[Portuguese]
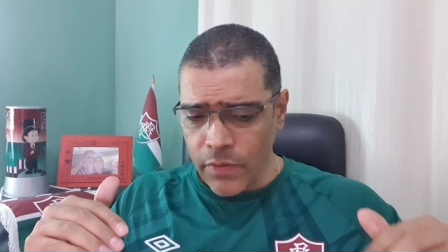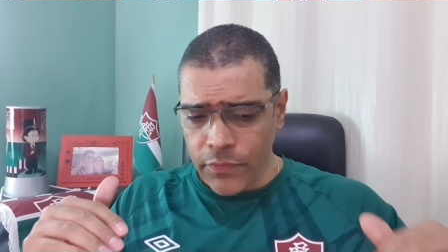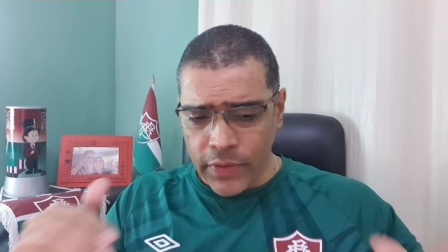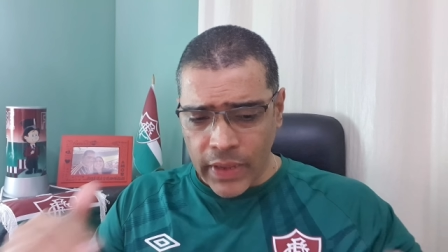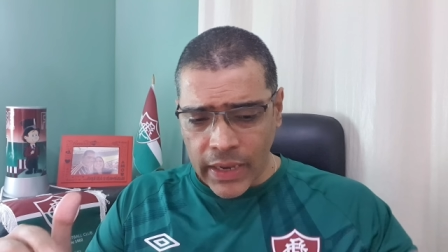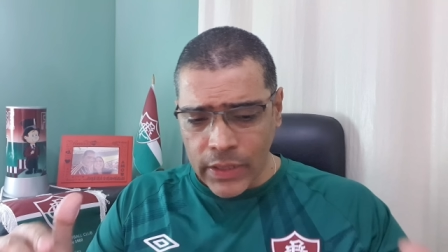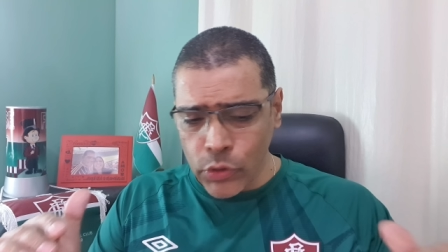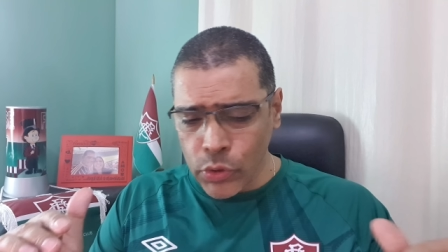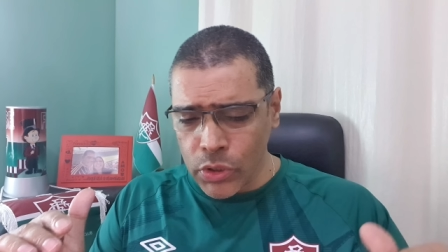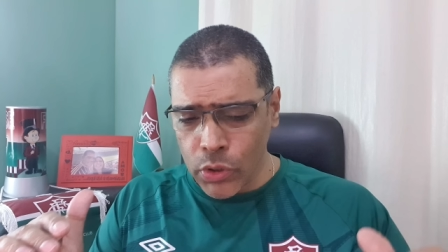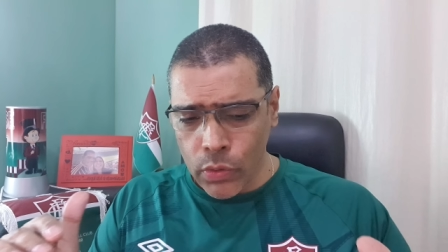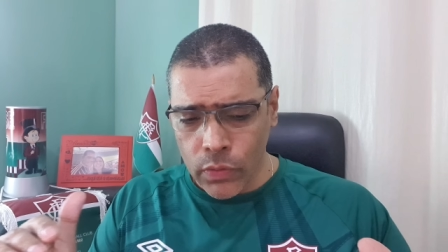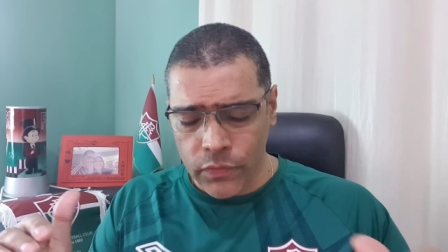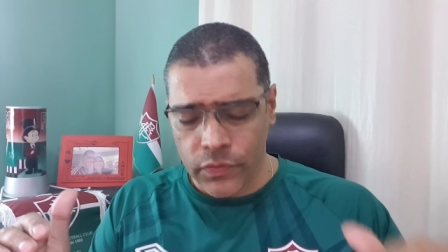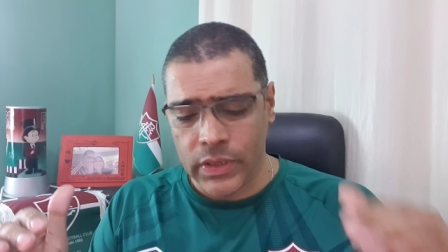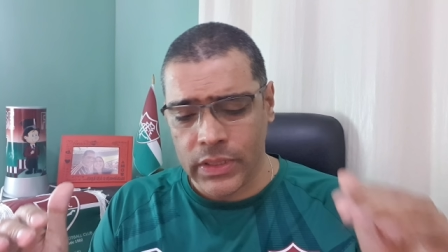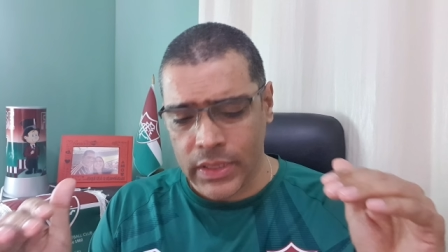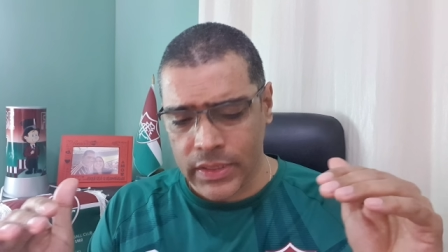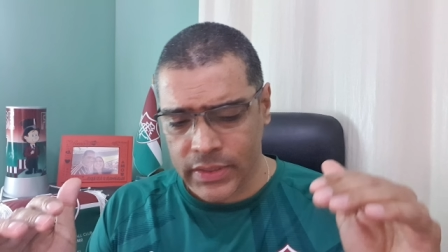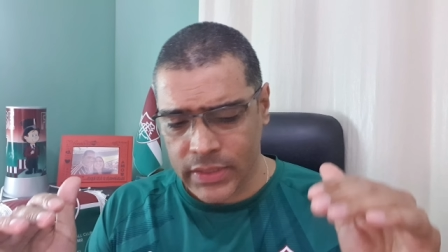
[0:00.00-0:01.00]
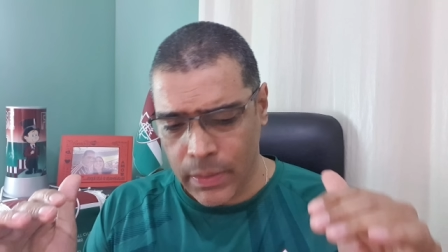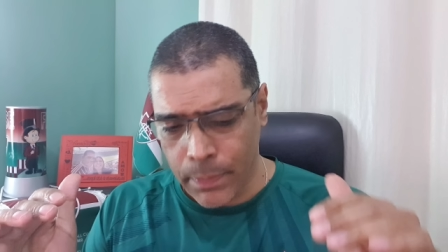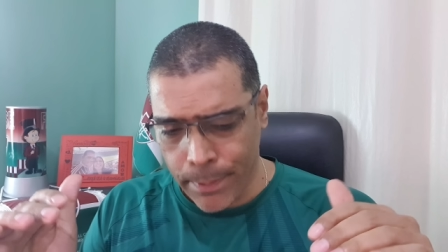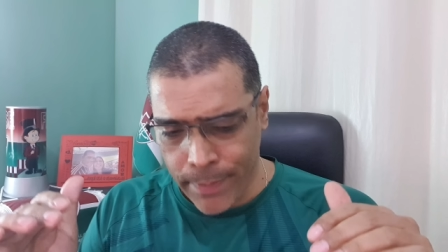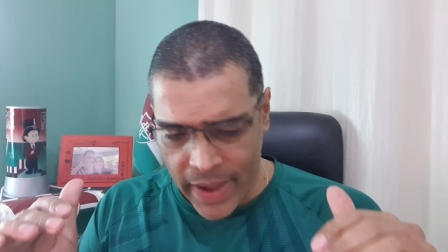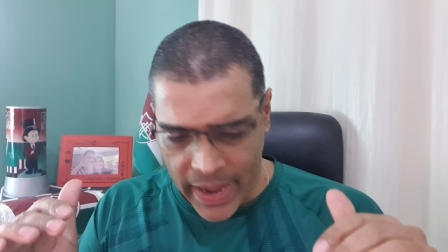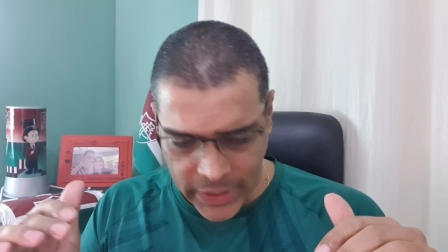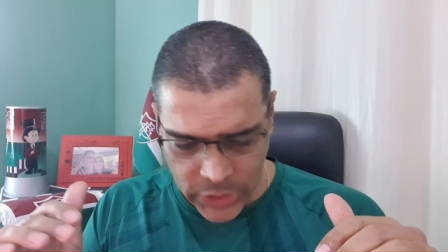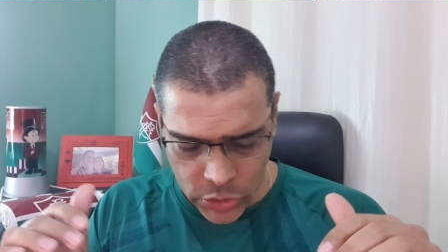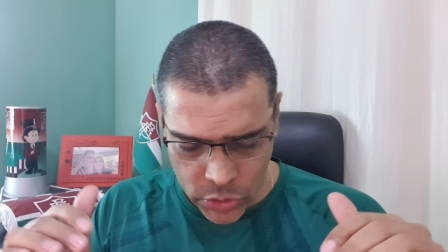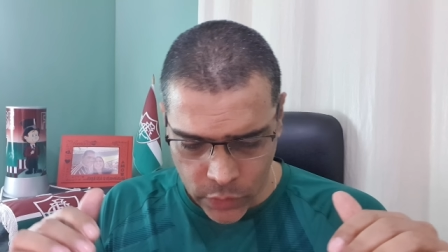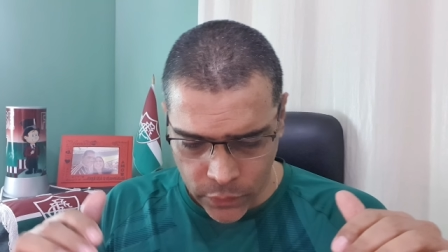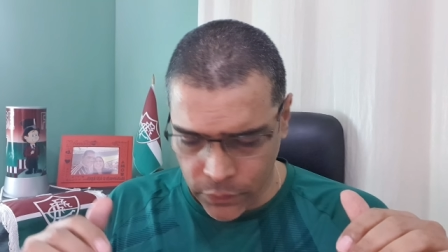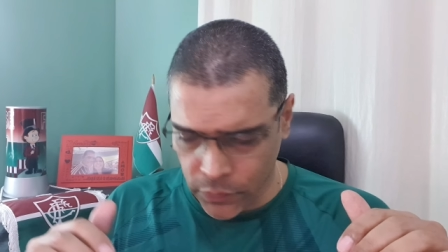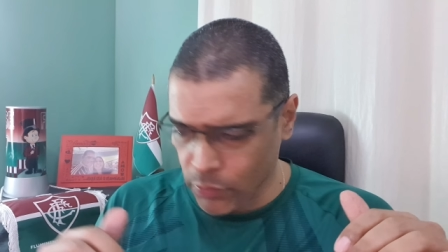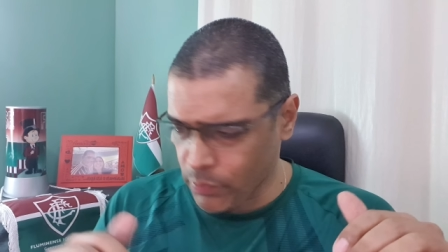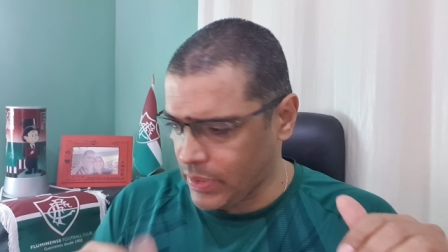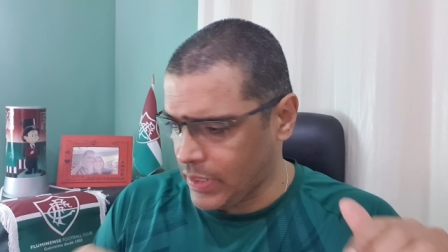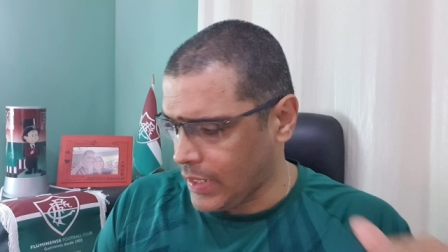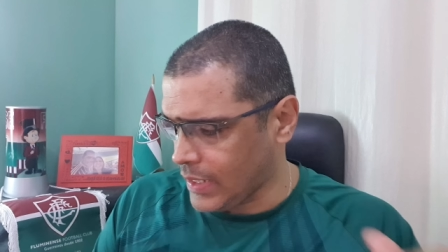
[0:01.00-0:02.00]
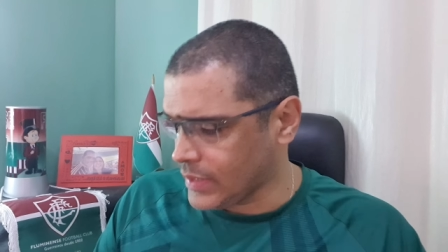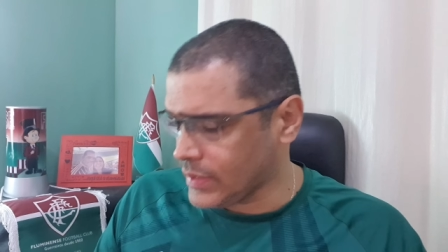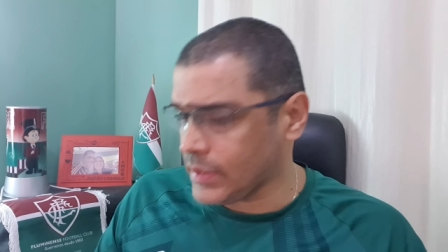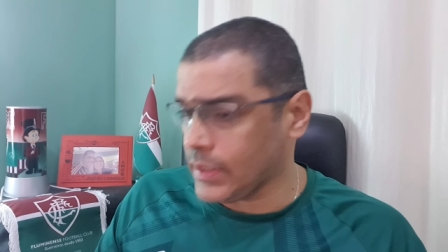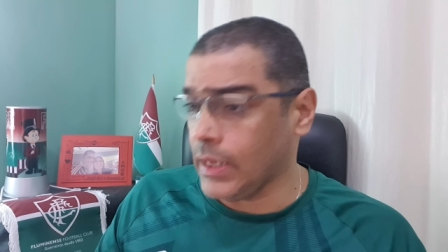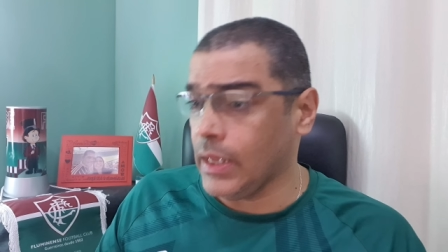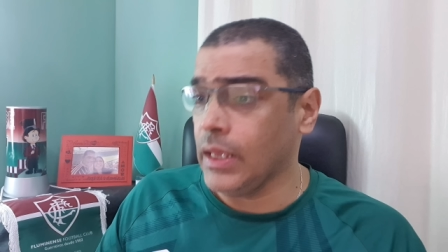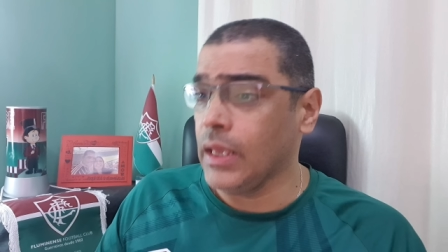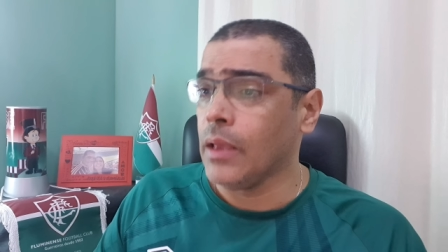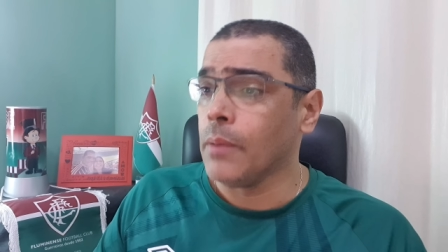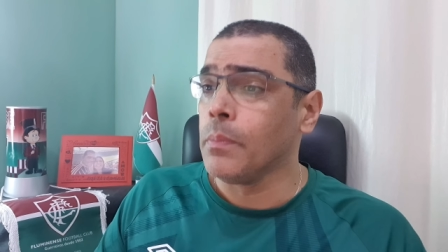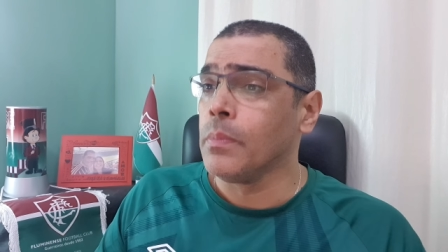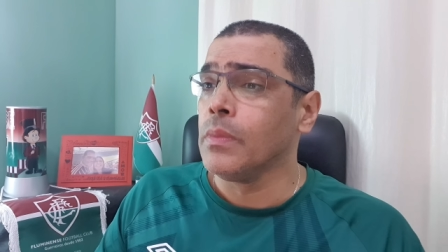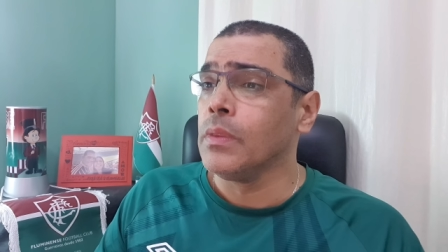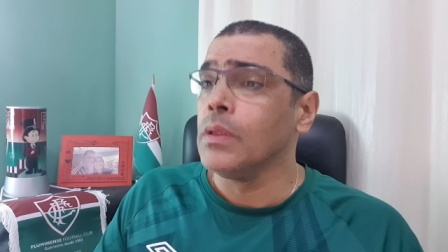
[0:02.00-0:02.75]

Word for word: Falar do que eu vi desse empate do Fluminense aí,